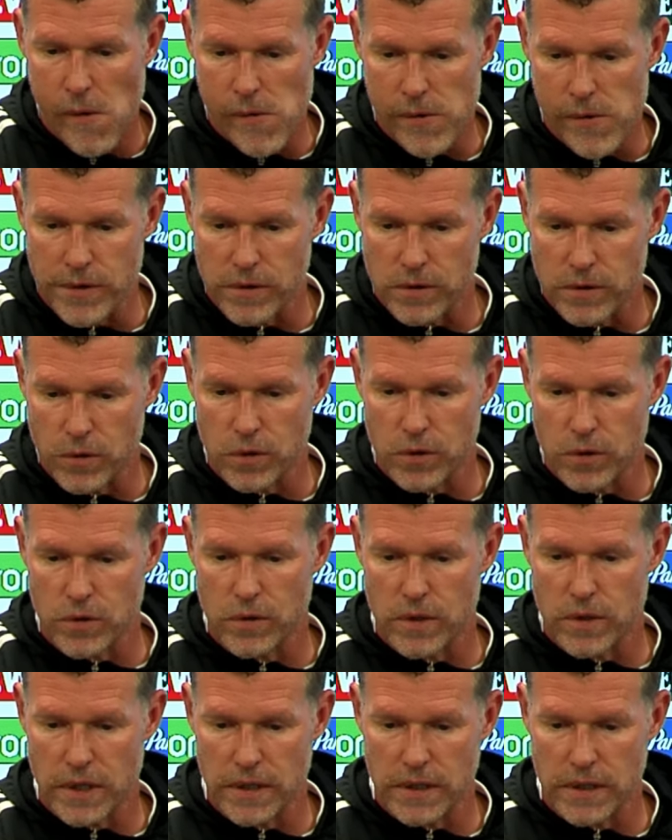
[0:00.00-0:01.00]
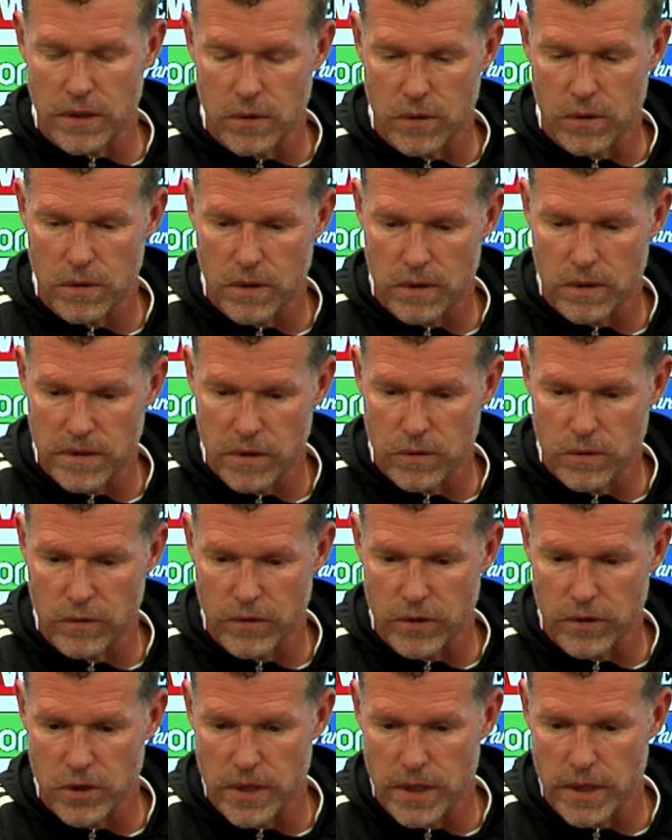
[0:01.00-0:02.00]
Und die Enttäuschung kann ich auch sehr gut
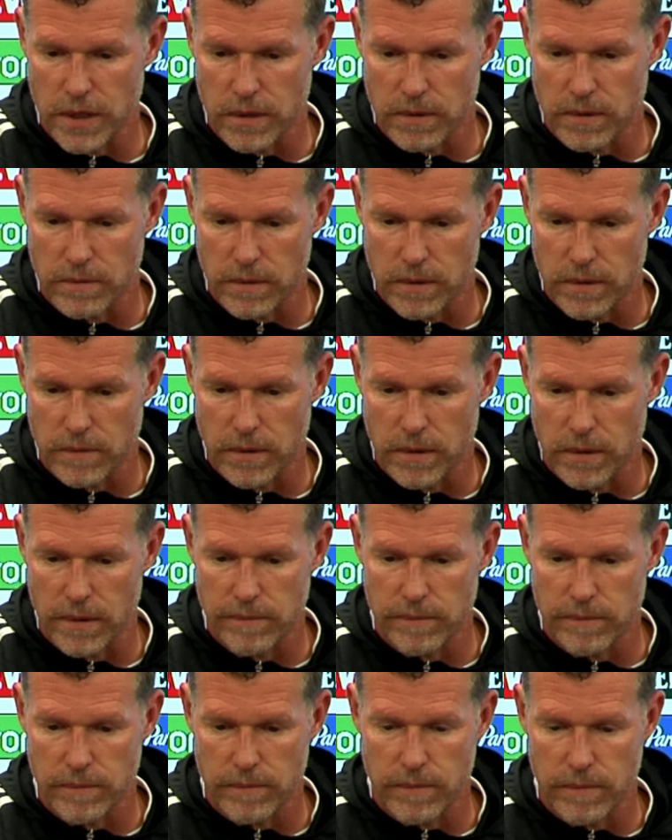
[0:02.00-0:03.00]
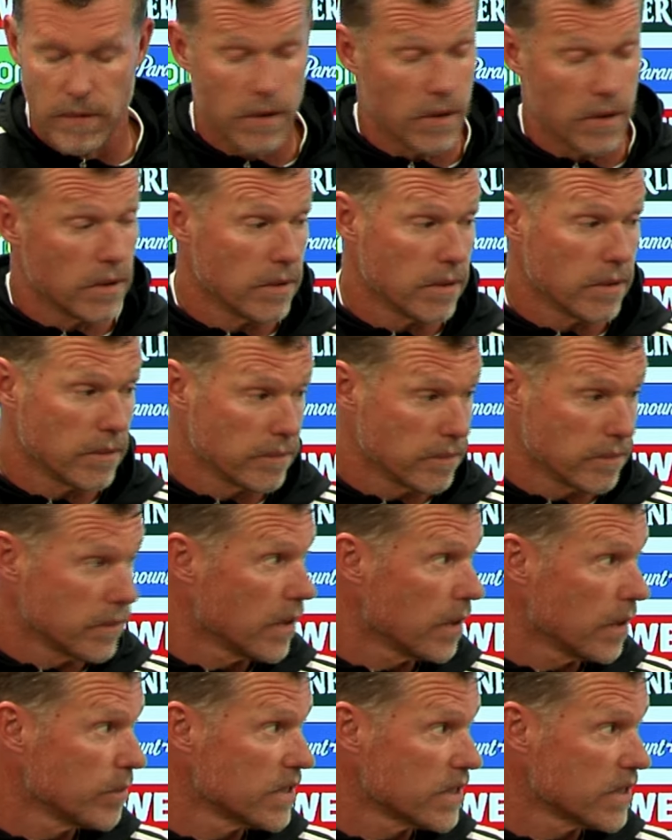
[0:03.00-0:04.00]
verstehen, aber
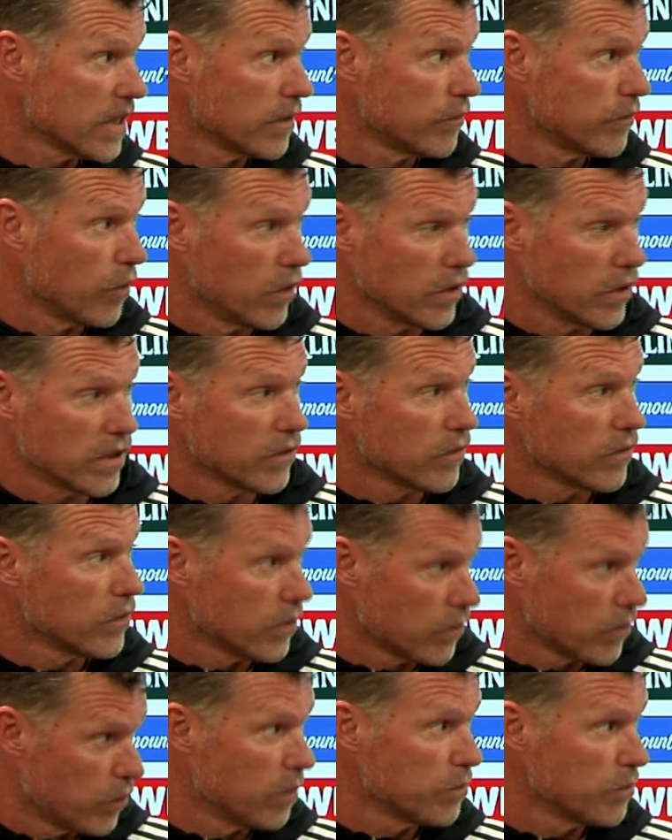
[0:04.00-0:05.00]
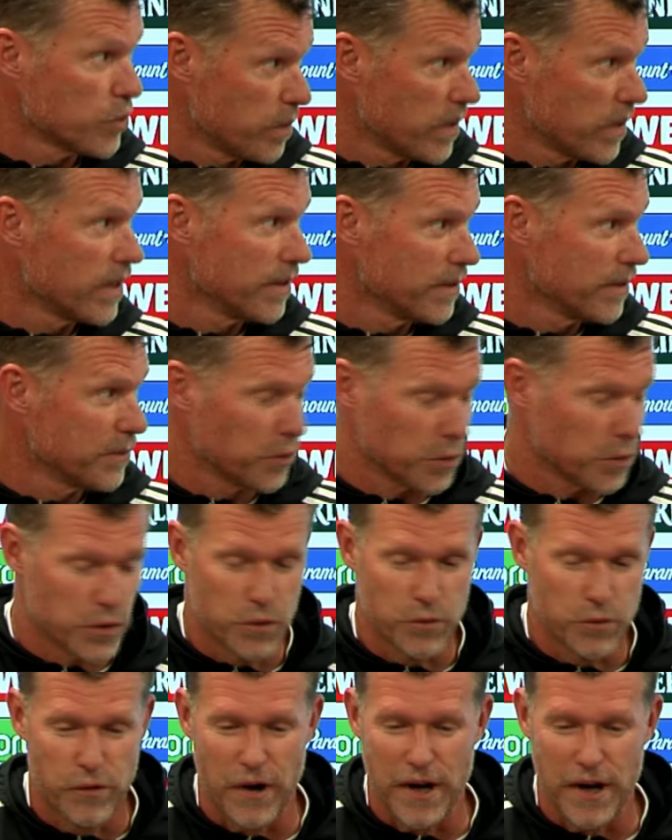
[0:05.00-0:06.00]
äh, hat mich sehr gefreut, dass wir uns vor dem Spiel durch
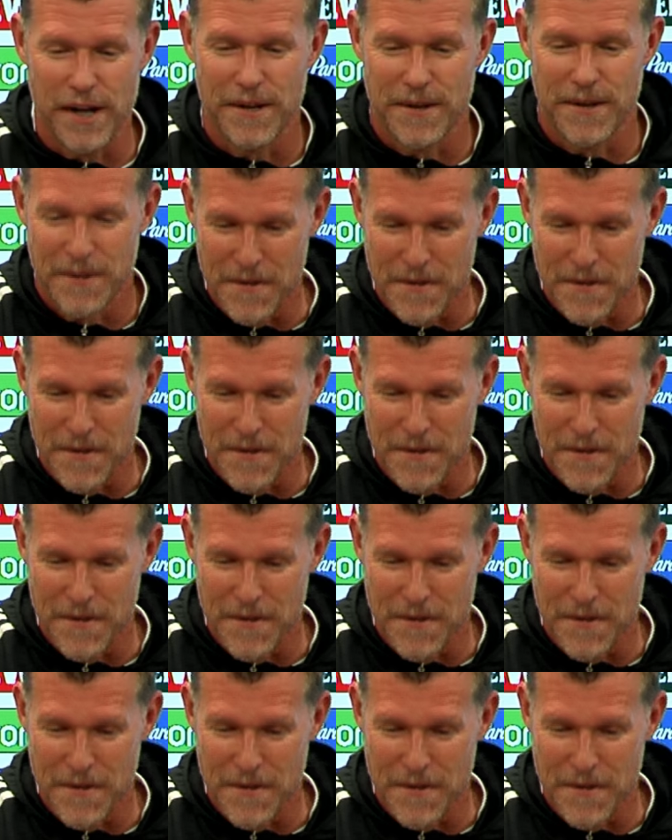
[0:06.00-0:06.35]
Zufall,